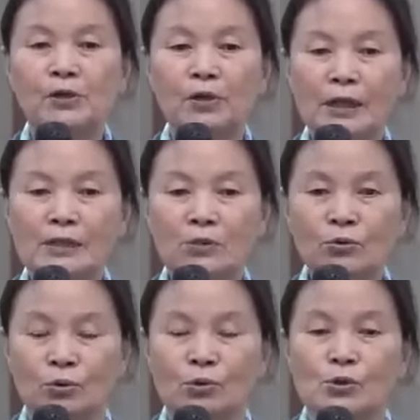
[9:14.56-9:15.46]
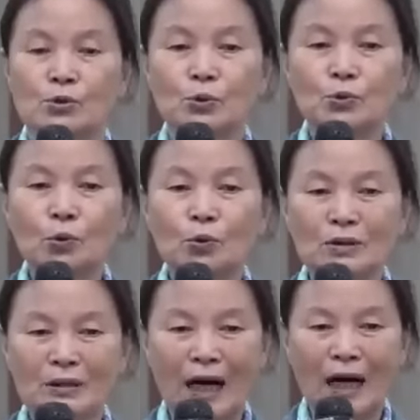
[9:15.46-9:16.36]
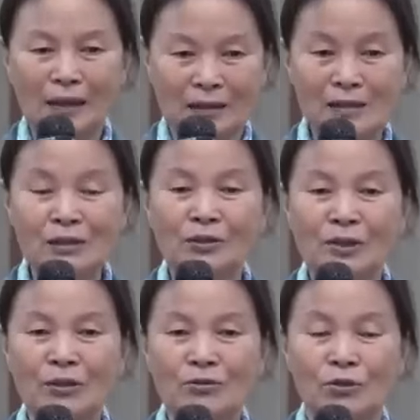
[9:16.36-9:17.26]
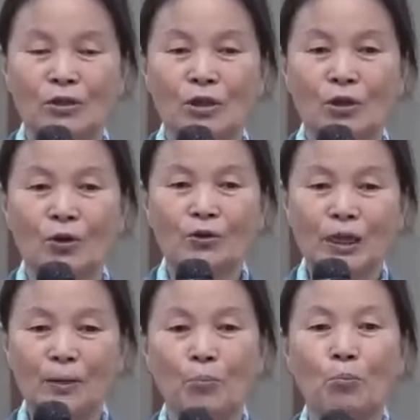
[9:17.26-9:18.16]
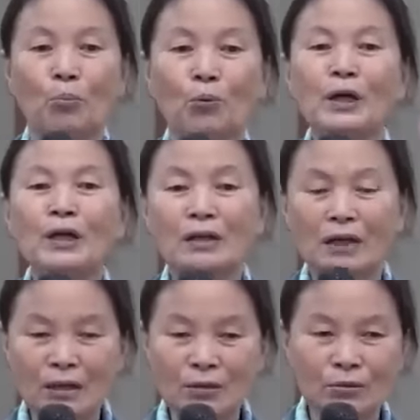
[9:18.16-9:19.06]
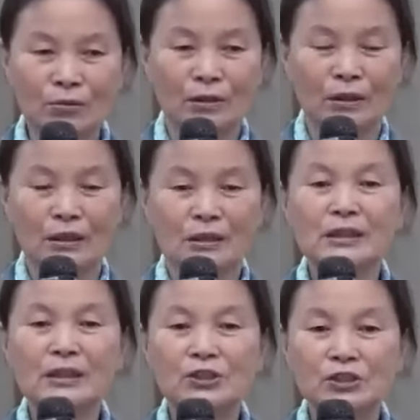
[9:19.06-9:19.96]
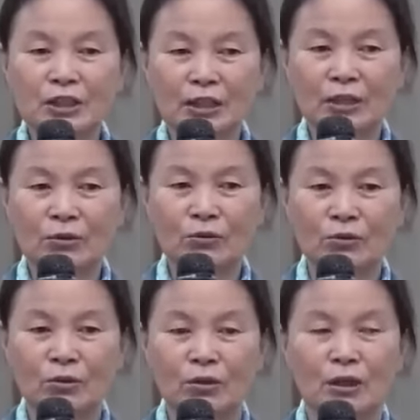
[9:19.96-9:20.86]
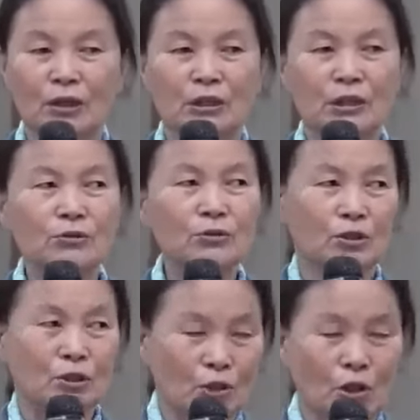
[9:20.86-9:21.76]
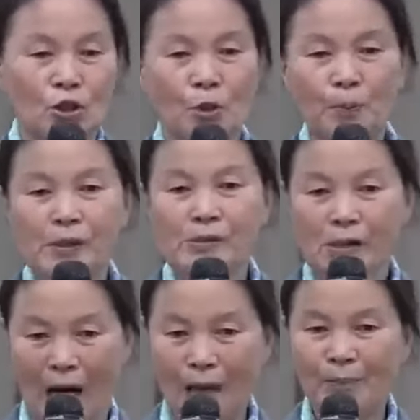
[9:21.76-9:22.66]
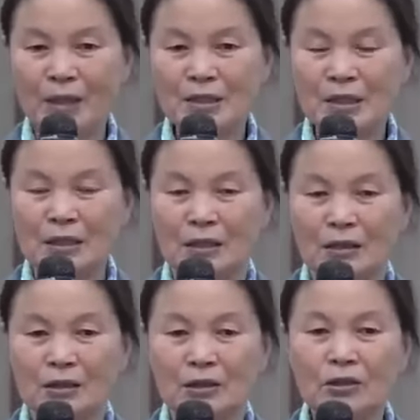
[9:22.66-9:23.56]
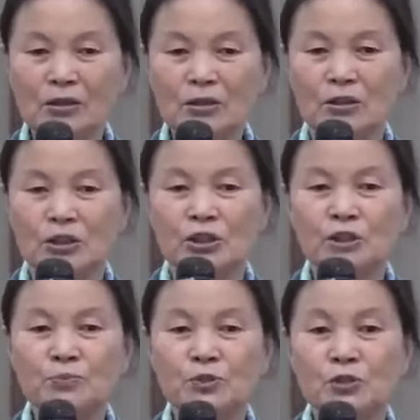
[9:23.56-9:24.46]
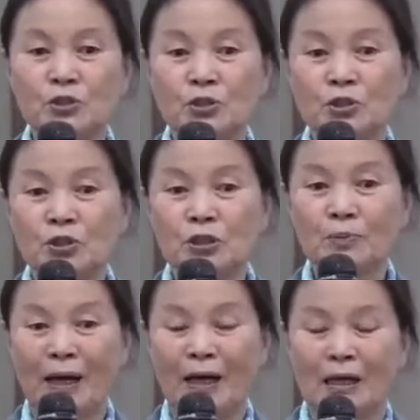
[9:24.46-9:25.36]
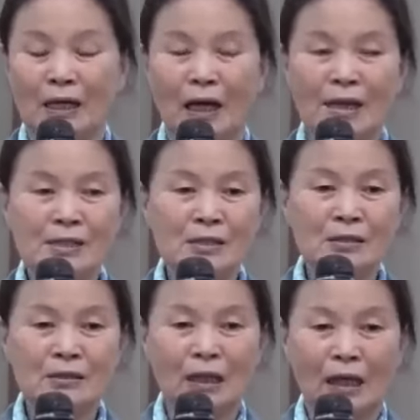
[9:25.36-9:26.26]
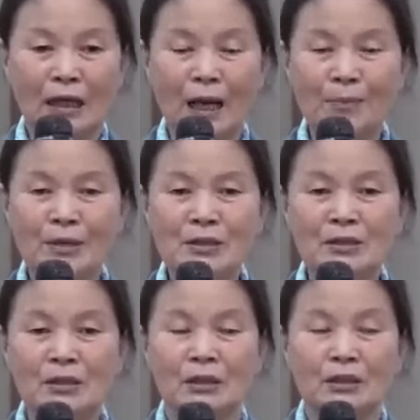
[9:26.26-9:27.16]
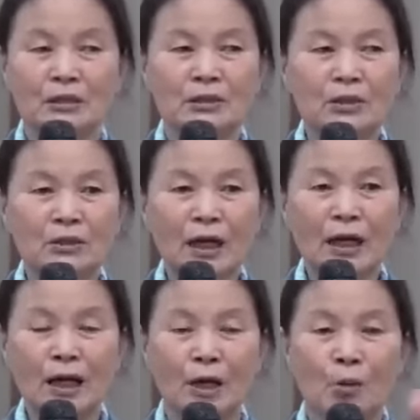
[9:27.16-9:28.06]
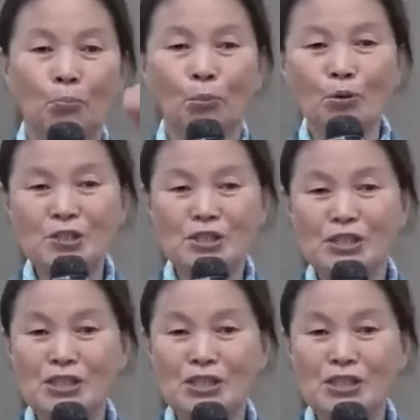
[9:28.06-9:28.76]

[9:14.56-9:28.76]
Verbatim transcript: 빌려가지고 소똥을 다 긁어내고 거기다가 모래를 깔고 그렇게 시작했고 그리고 옆에는 가만히 그거 이 집 저 집 안 쓰는 가만히를 얻어다가 못